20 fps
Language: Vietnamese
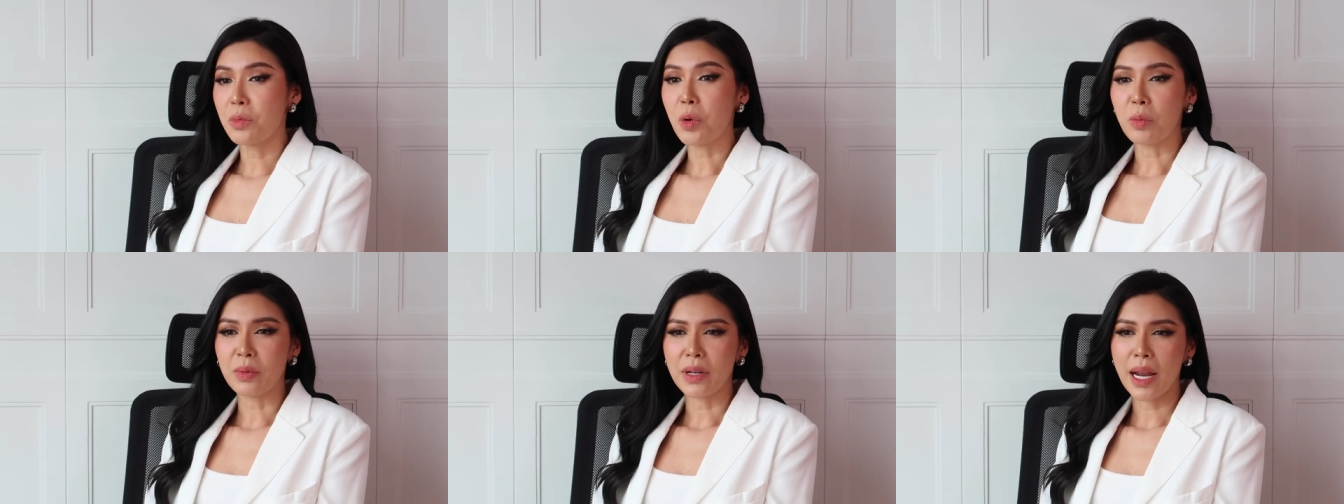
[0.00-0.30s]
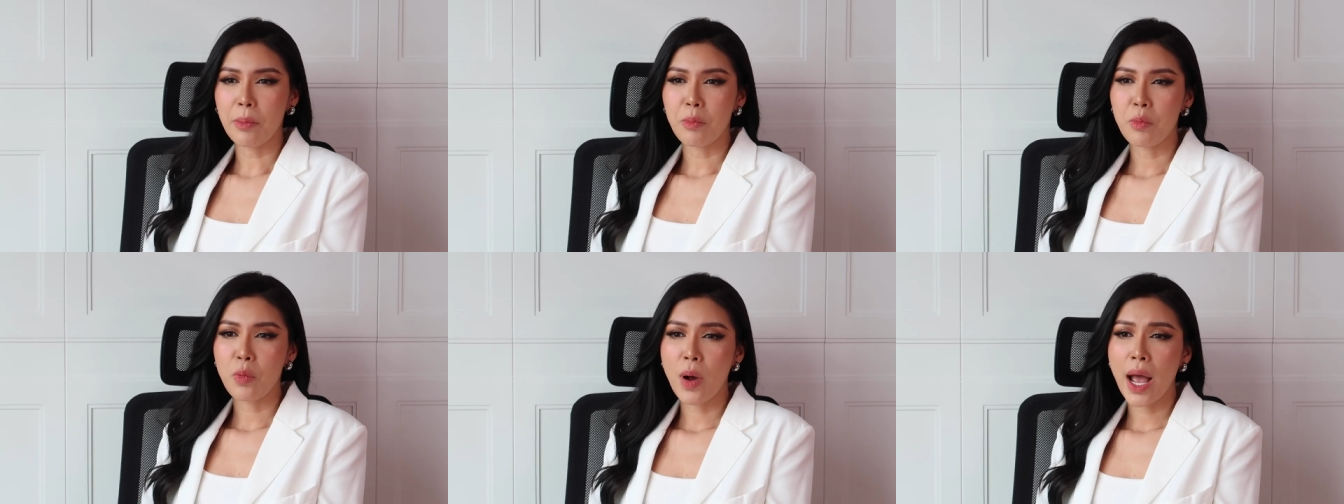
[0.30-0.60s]
trong một
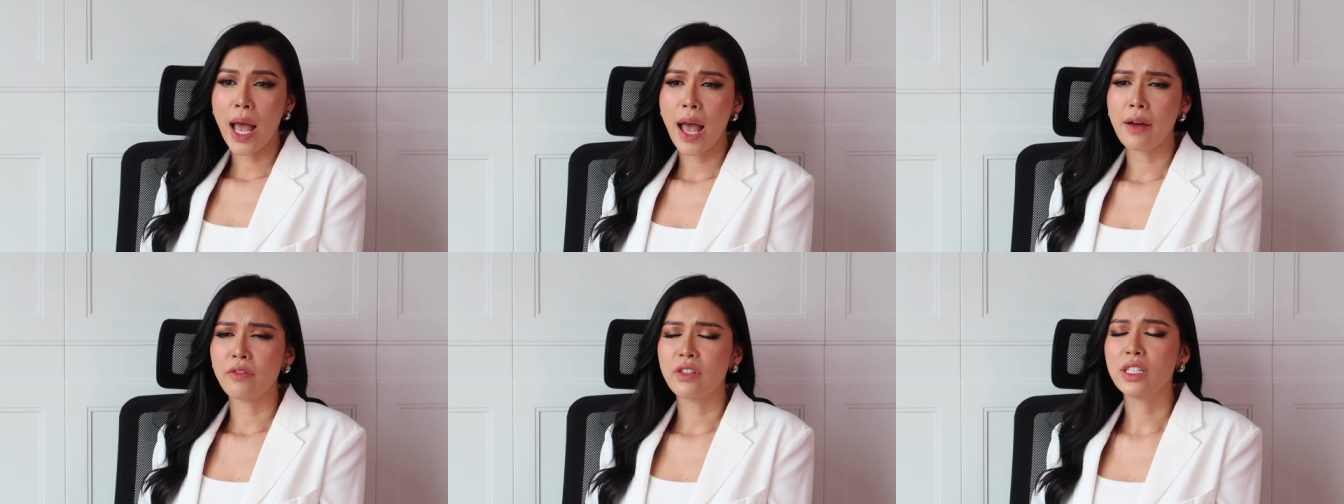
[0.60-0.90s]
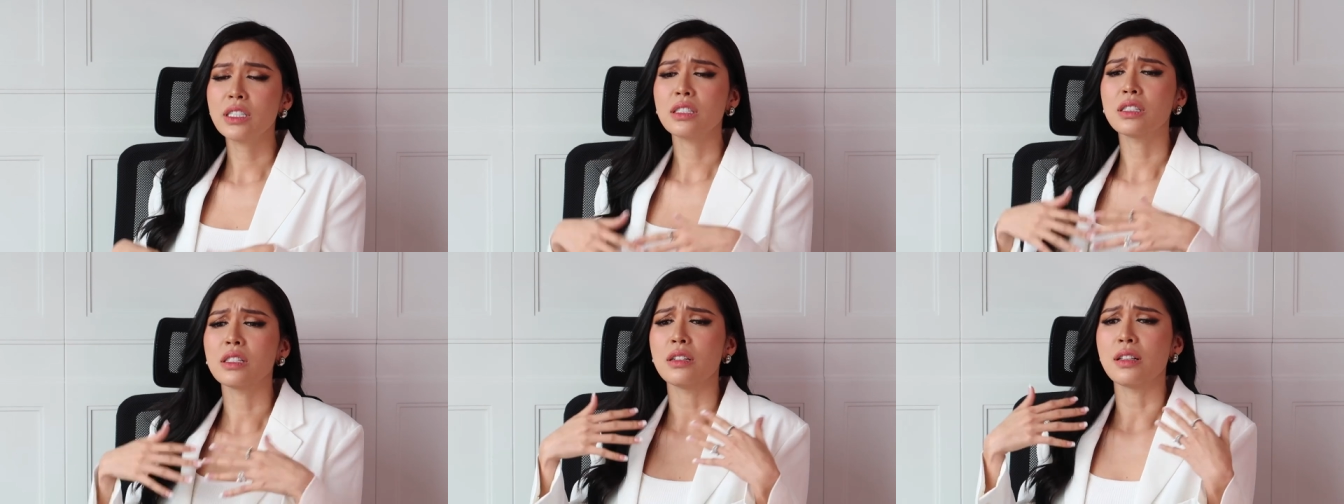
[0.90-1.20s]
năm qua
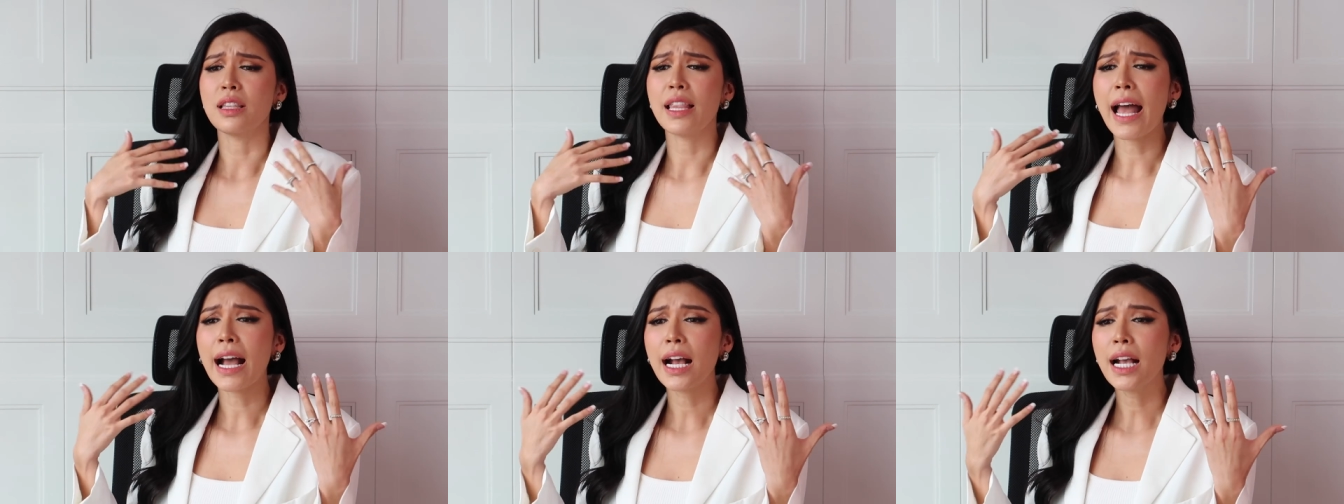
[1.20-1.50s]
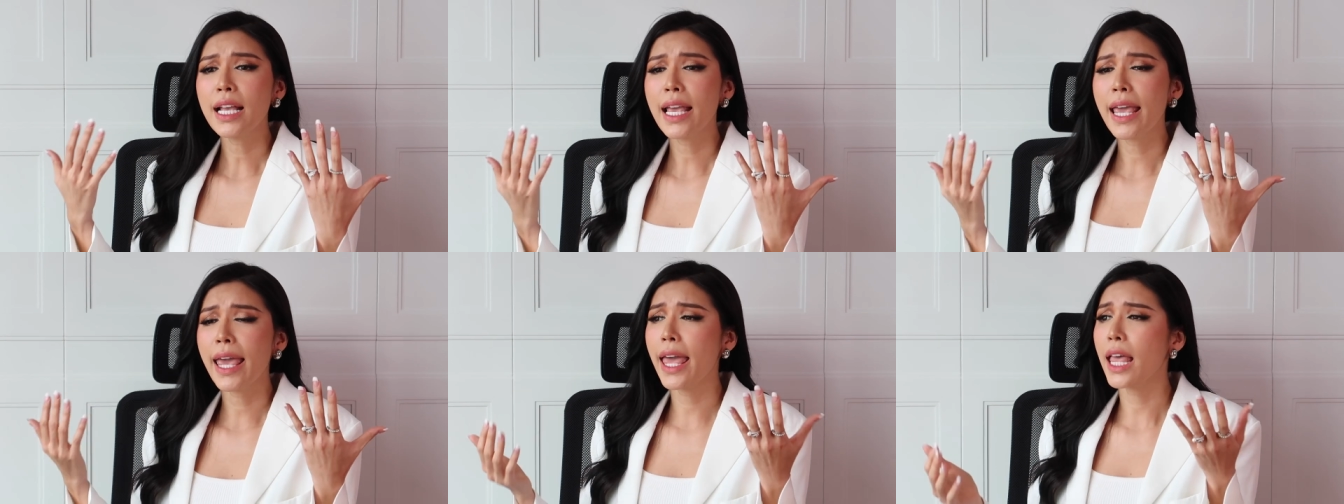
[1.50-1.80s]
với sự
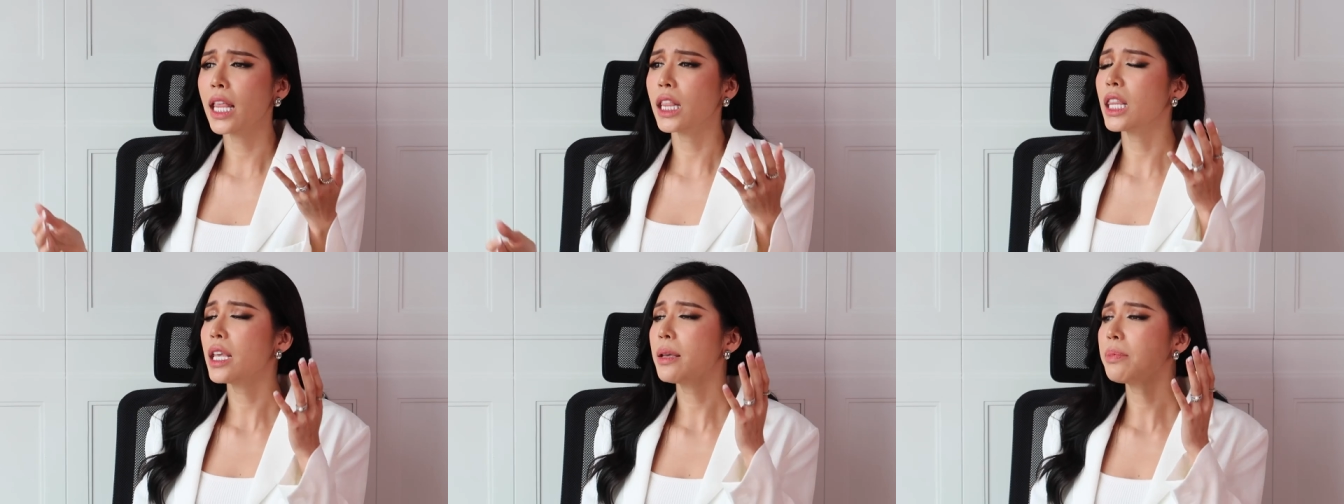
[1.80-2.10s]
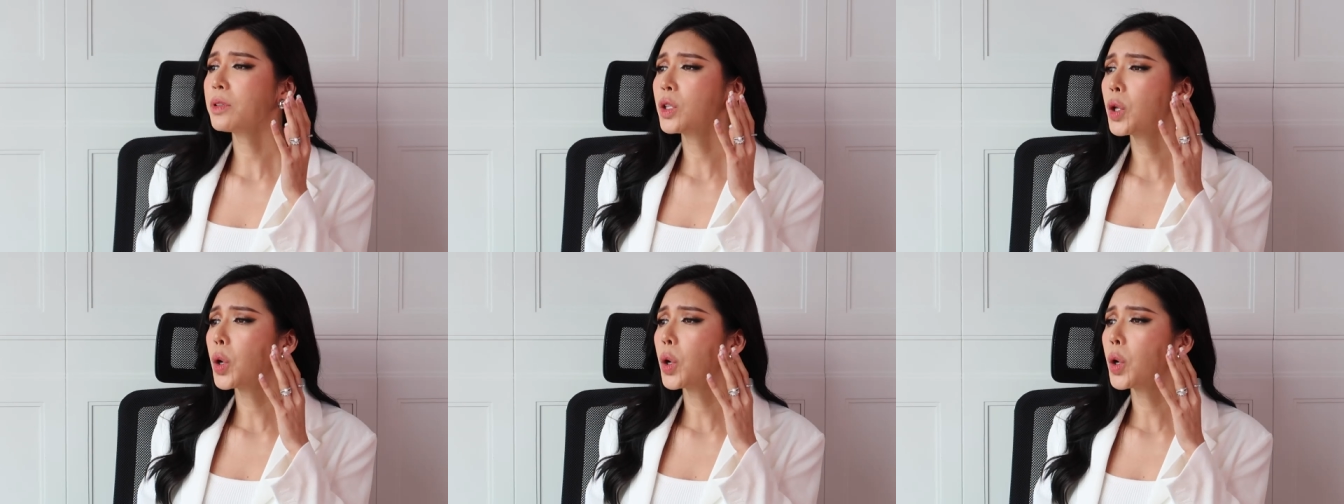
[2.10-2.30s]
lắng nghe tiếp